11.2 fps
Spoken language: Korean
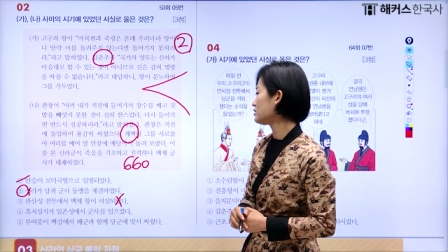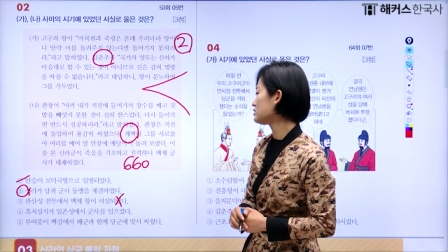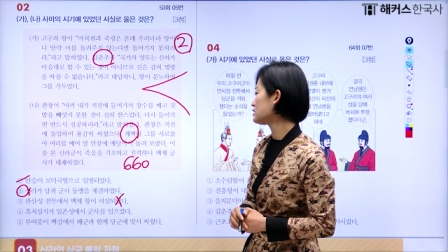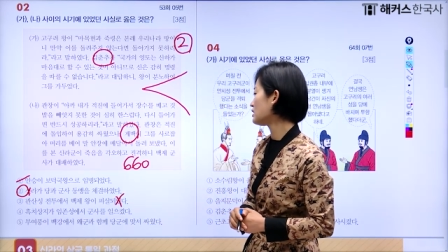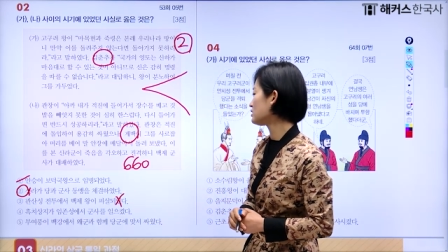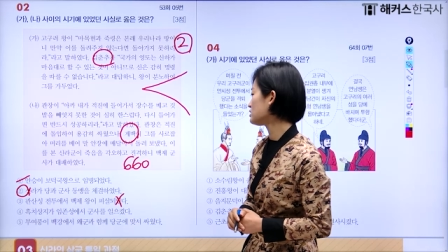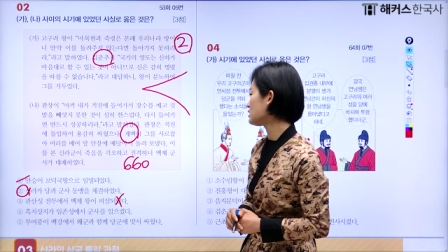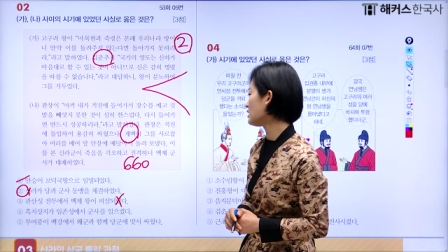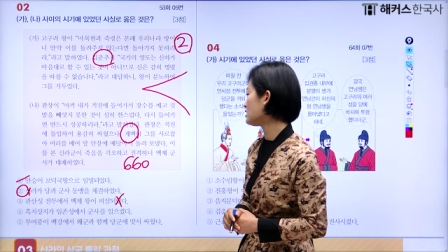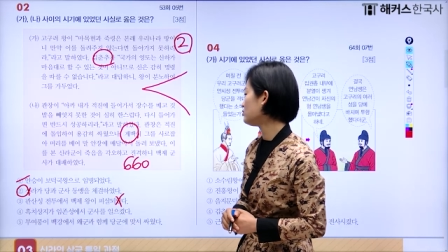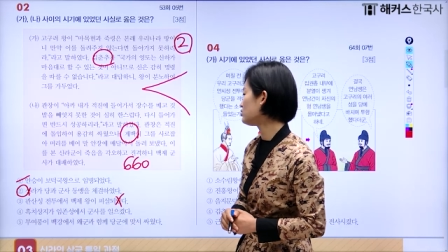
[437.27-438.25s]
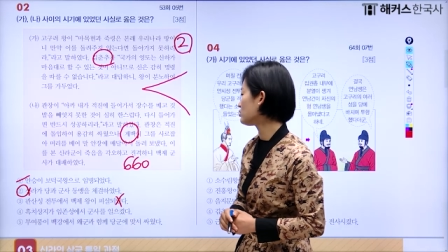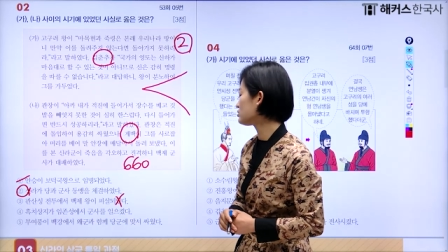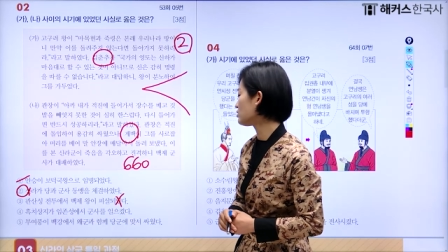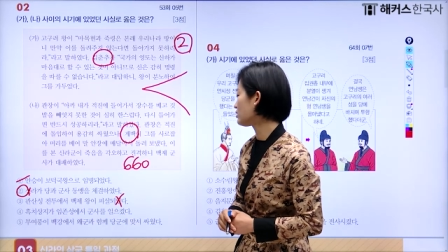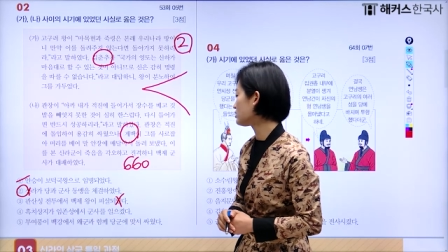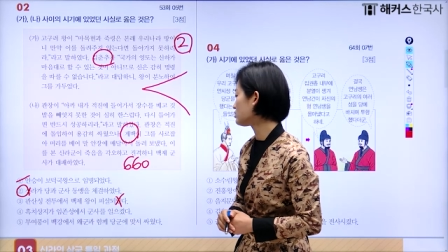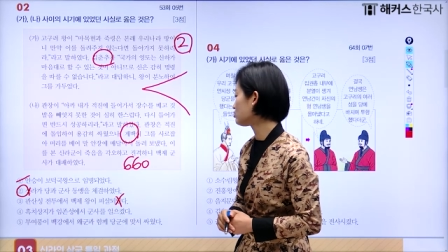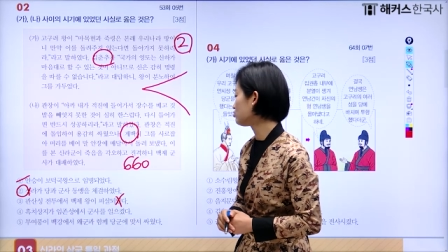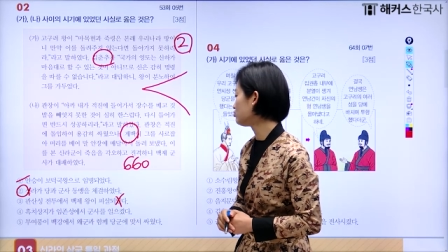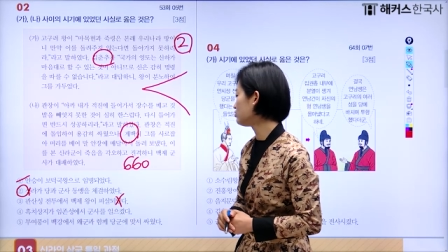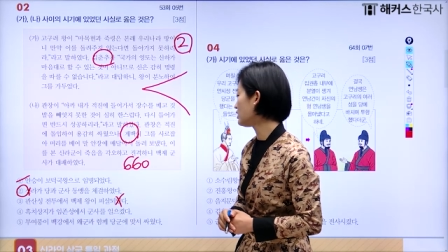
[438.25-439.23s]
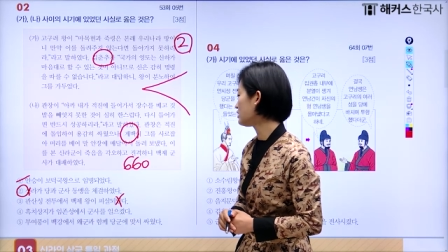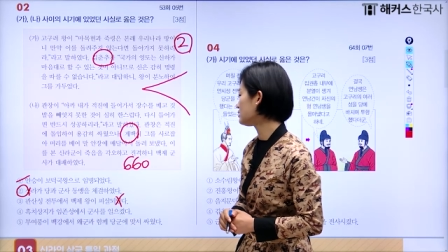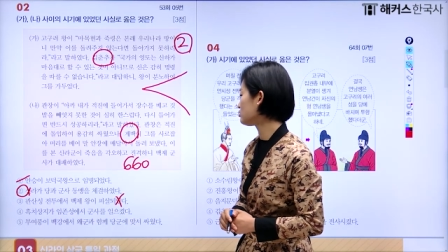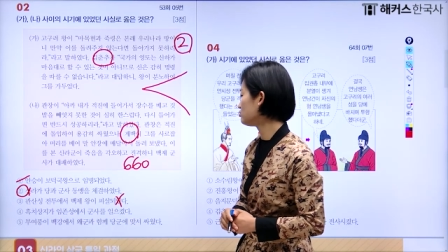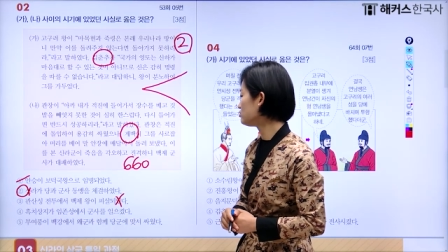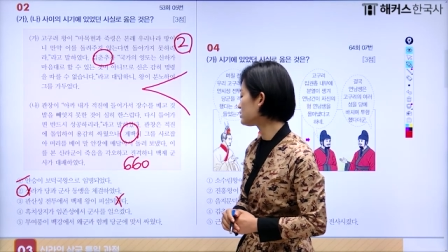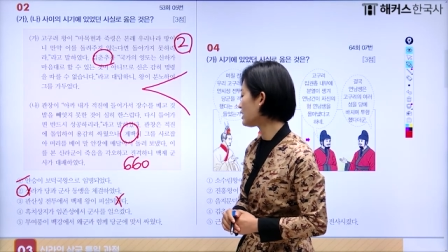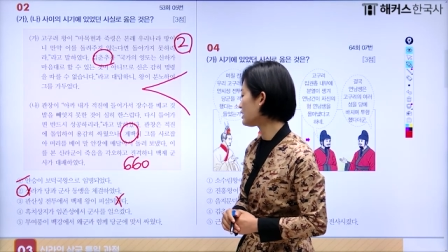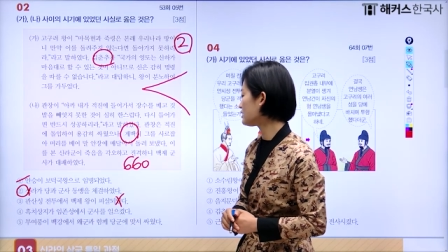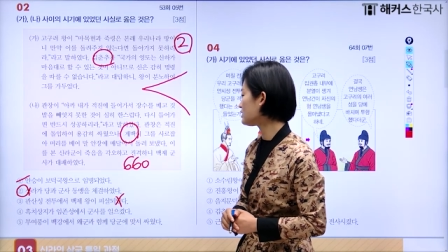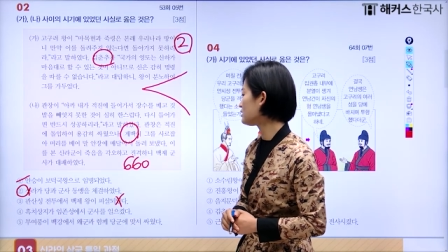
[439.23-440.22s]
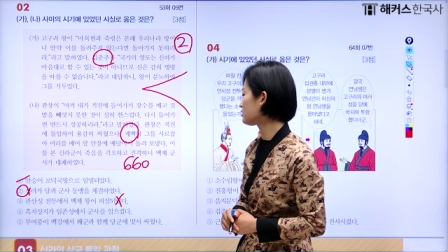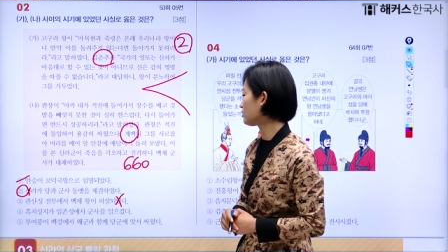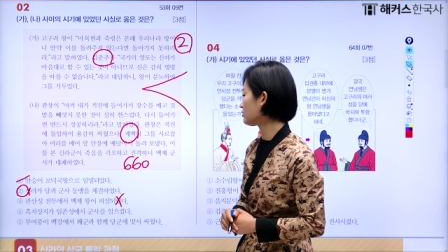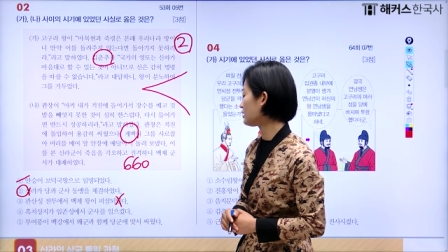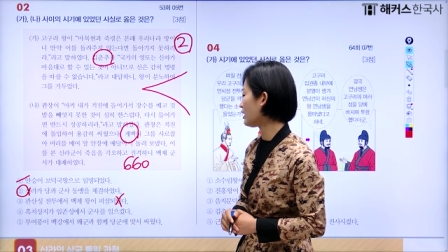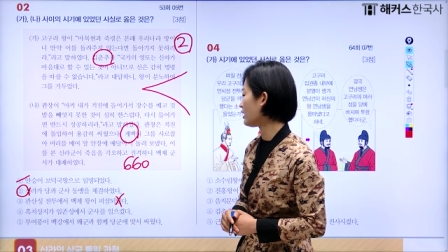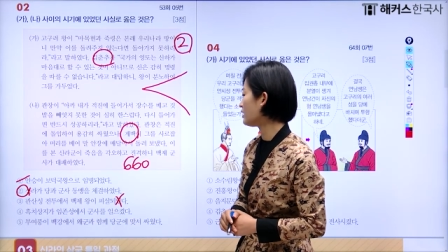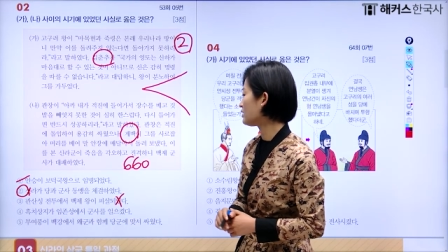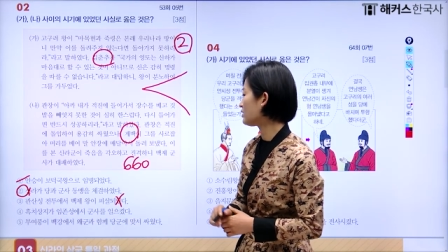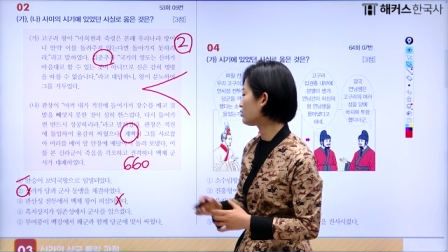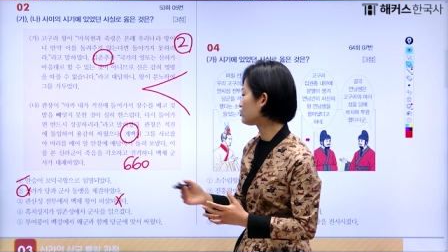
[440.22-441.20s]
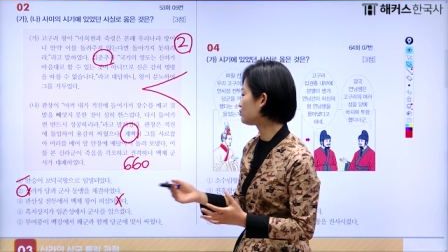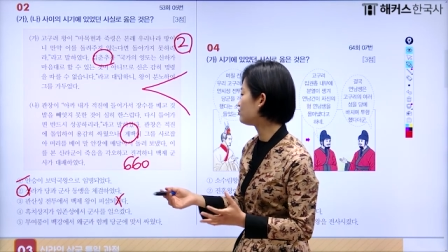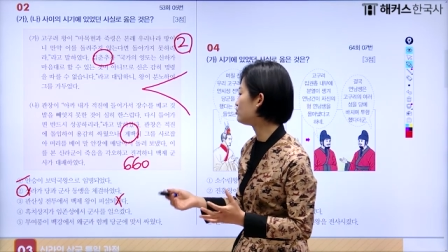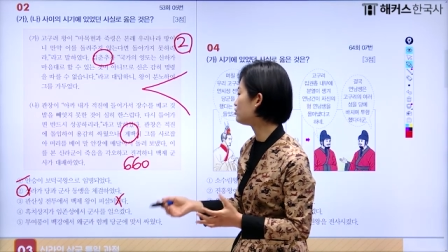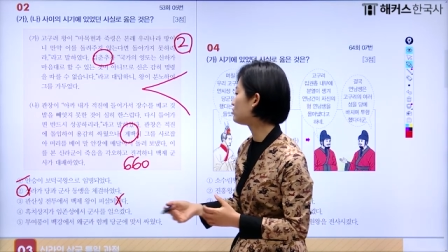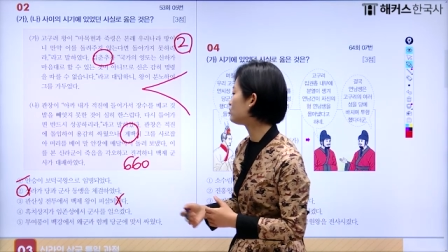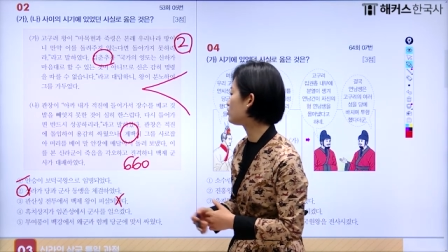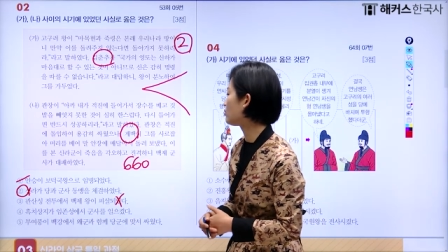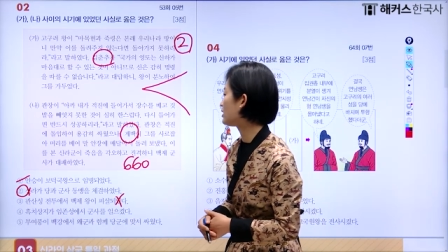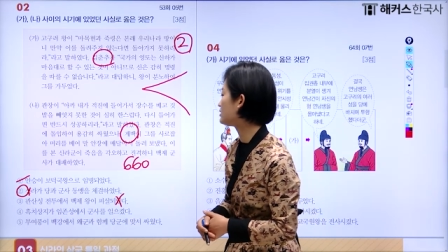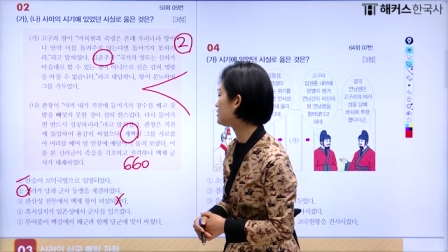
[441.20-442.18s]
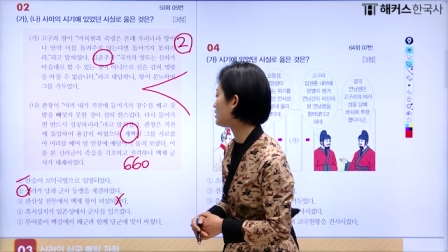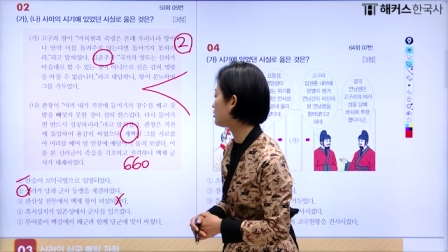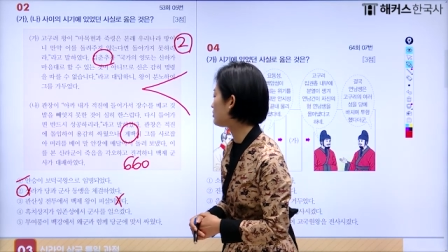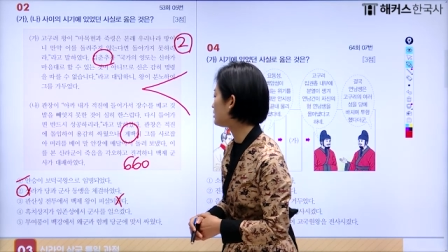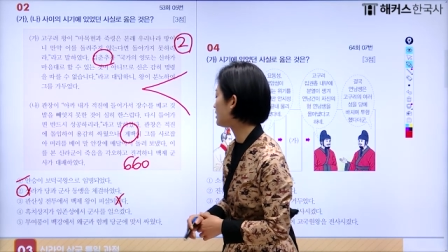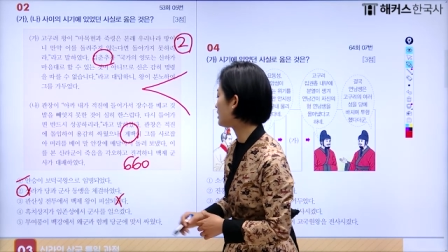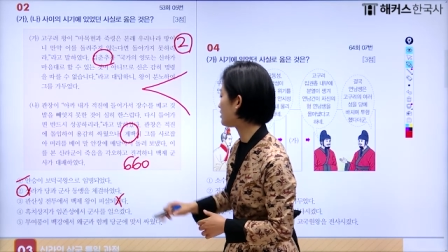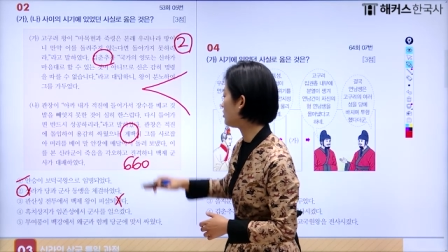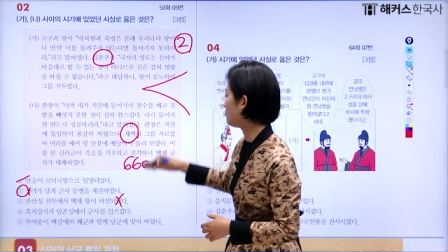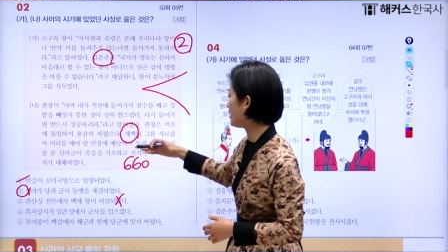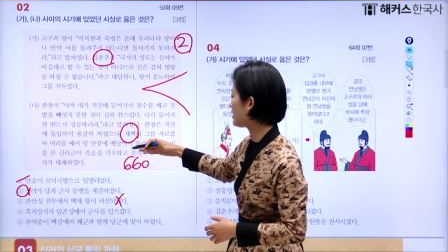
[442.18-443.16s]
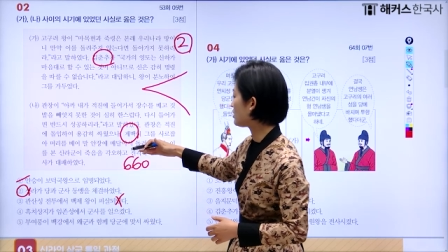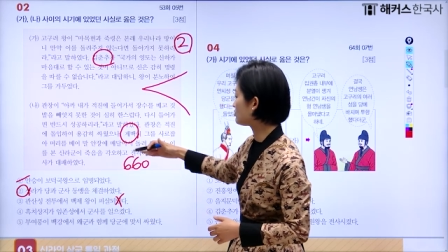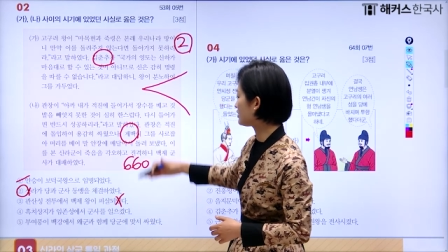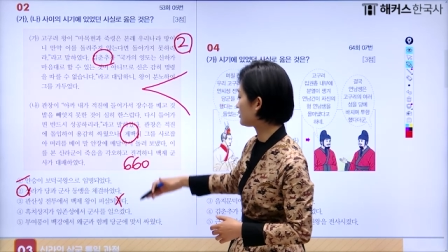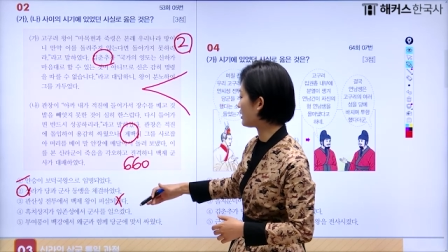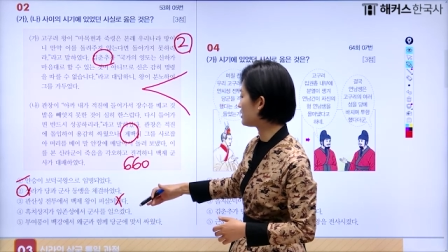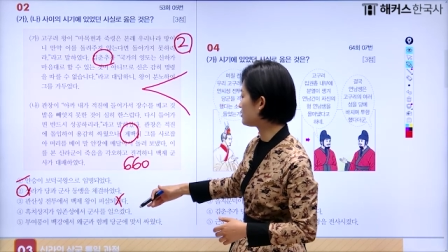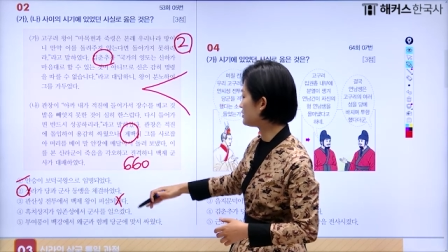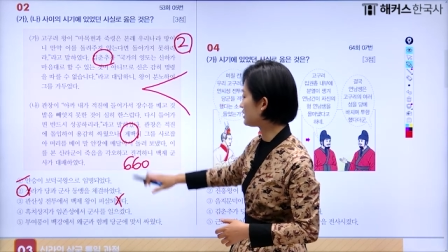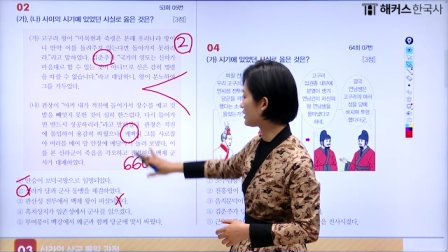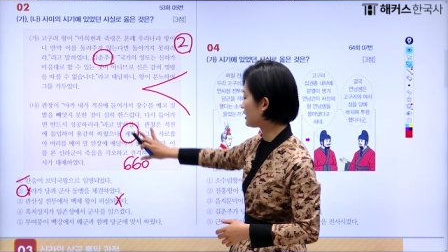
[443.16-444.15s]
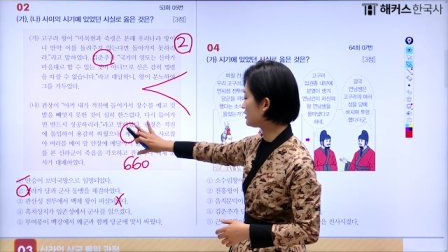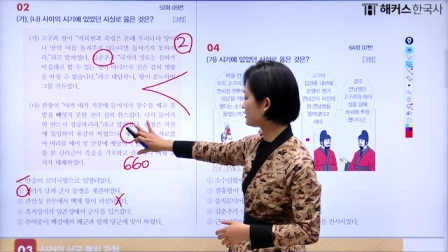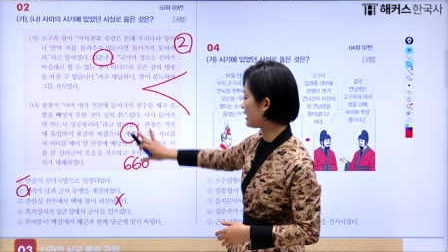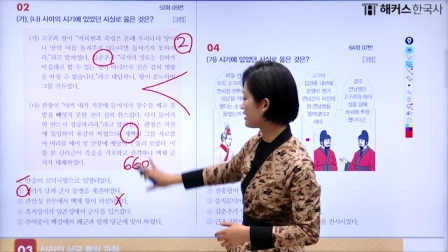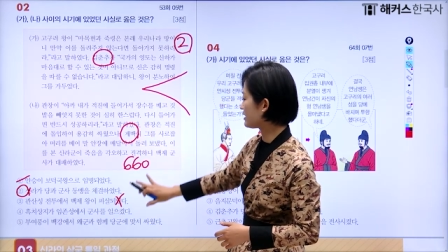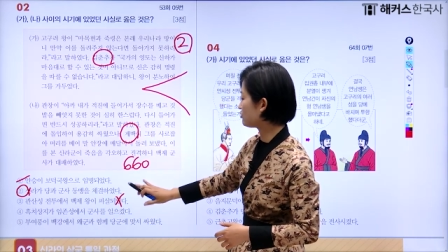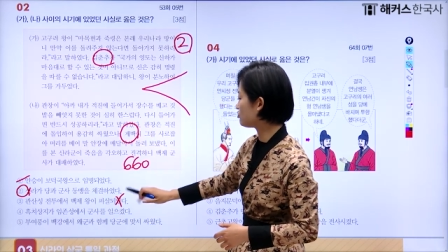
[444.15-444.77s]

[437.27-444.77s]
흑치상지가 임존성에서 군사를 일으켰다. 이것도 부흥운동 하는 내용인데 이거 망하고 난 다음이니까 나의